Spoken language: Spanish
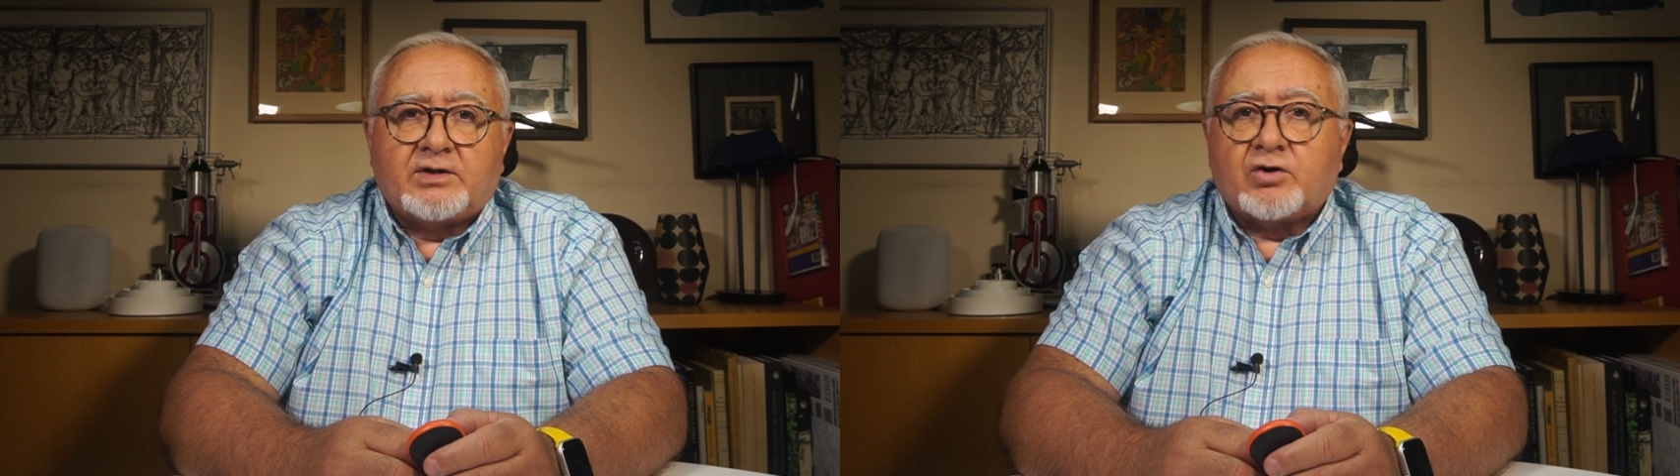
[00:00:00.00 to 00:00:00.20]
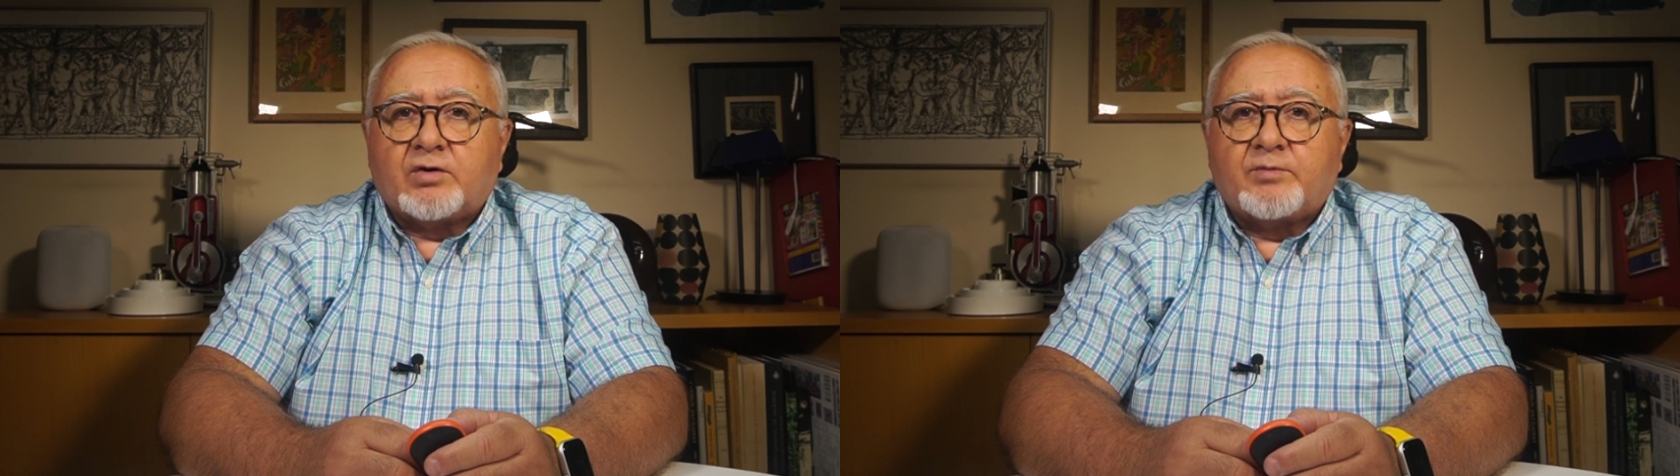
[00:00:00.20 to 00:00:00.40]

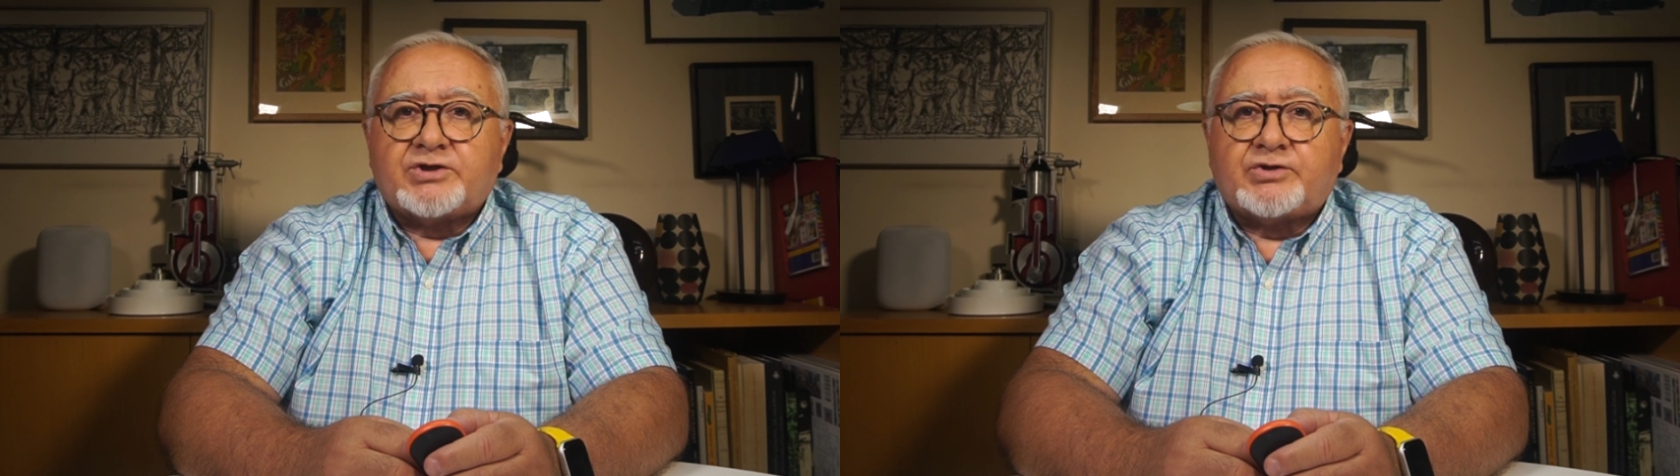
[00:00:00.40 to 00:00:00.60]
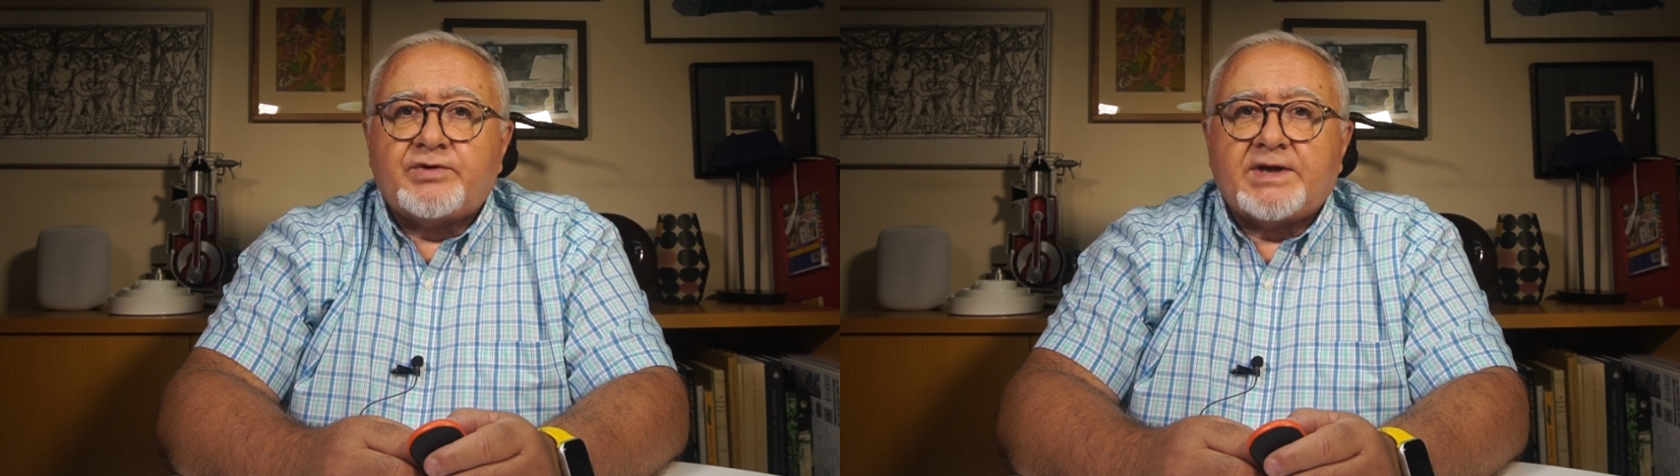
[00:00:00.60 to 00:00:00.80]
Yo como
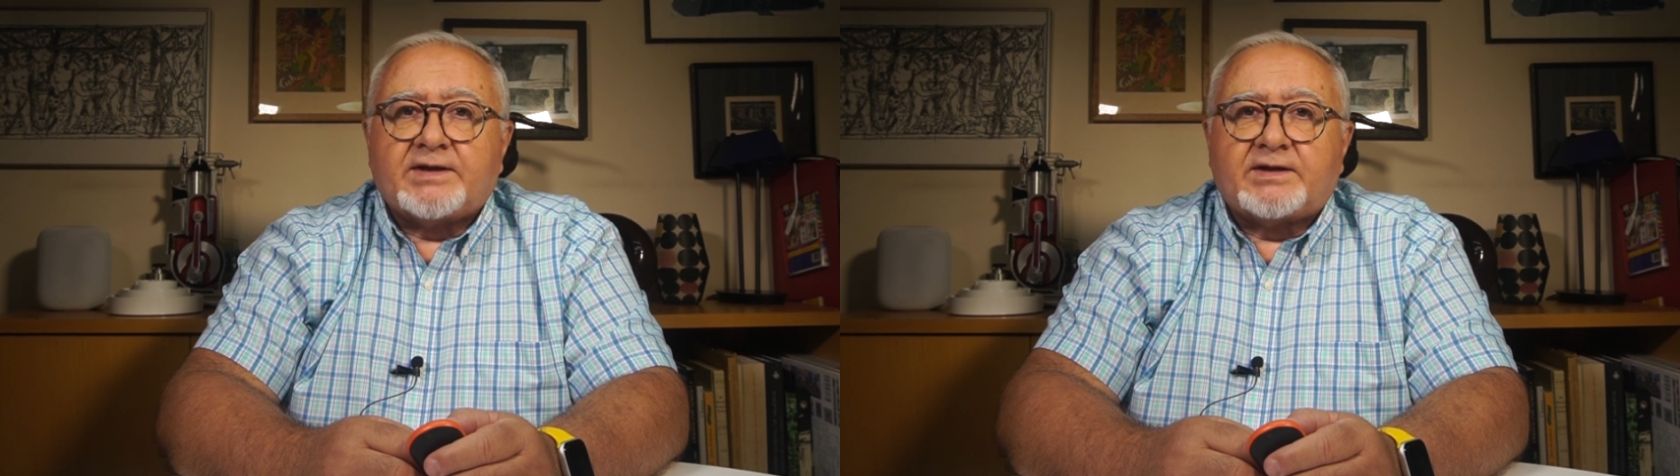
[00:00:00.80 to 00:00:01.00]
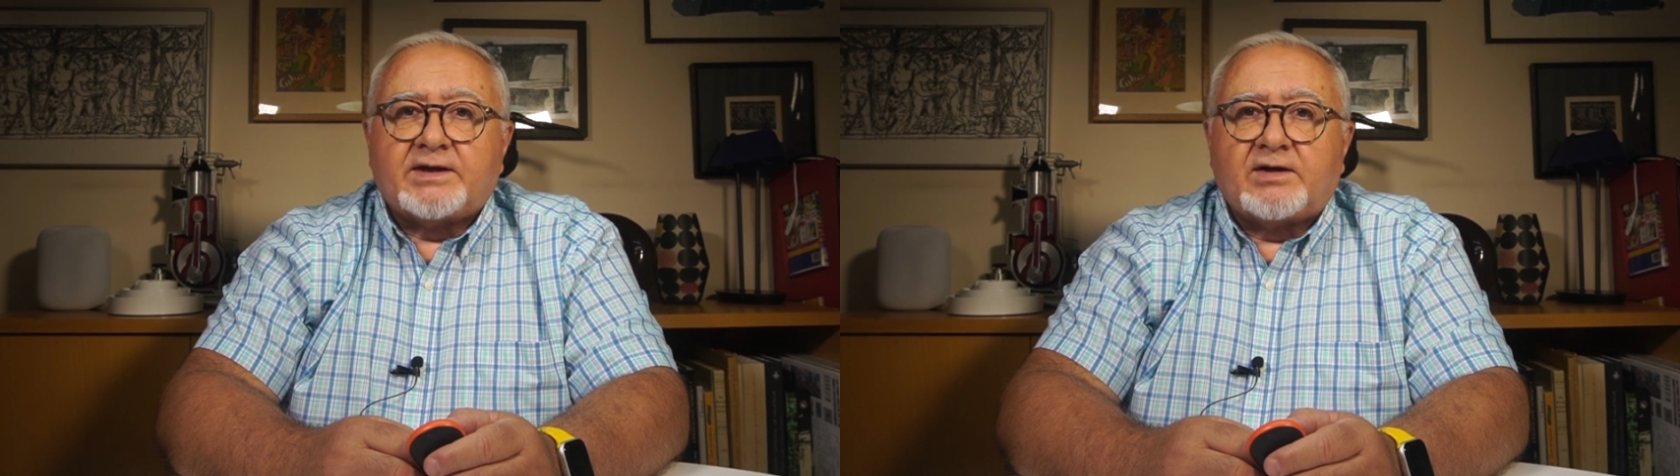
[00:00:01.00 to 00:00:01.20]

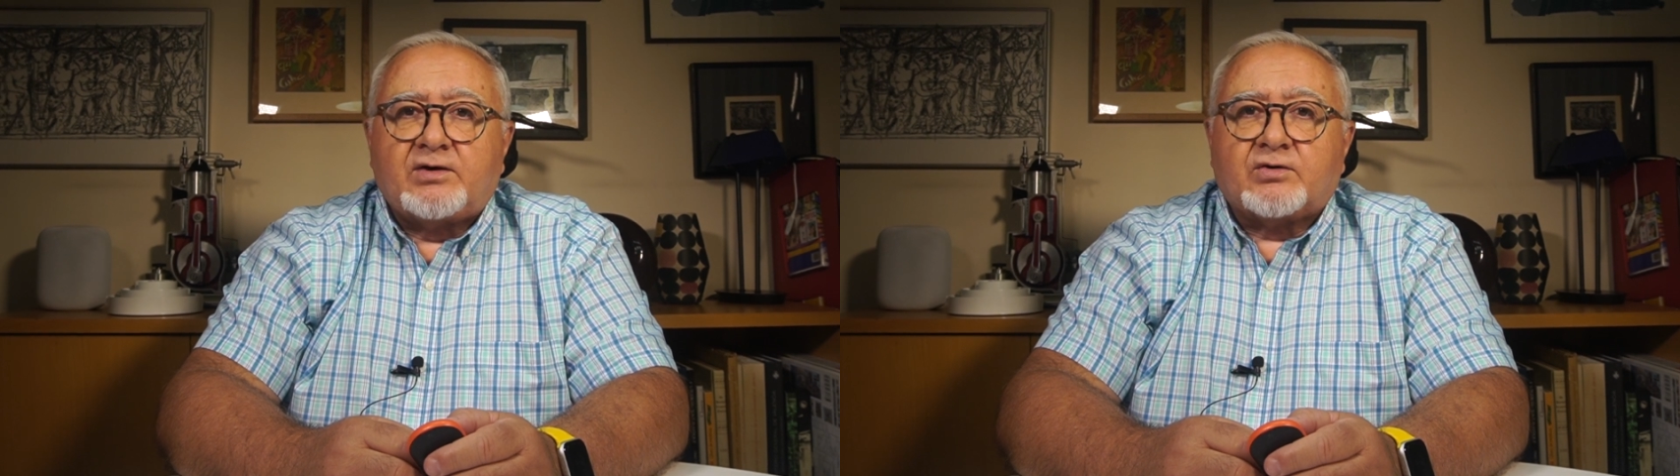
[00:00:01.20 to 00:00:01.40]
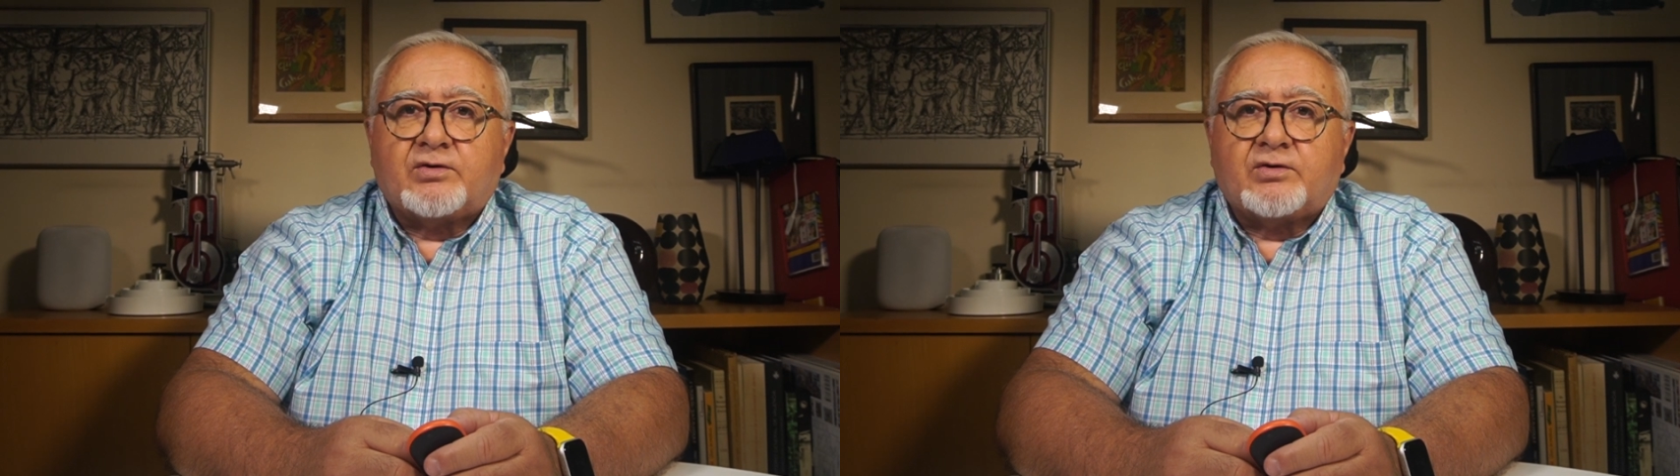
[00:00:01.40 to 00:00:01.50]
estudiante lo